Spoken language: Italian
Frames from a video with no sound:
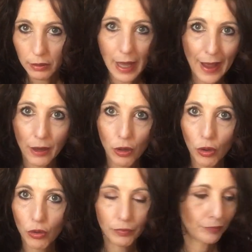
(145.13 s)

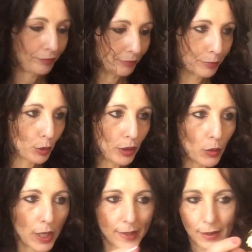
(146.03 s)
ecco, più di
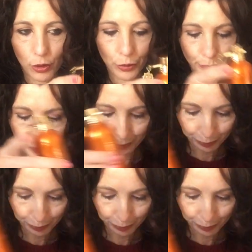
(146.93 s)
questo.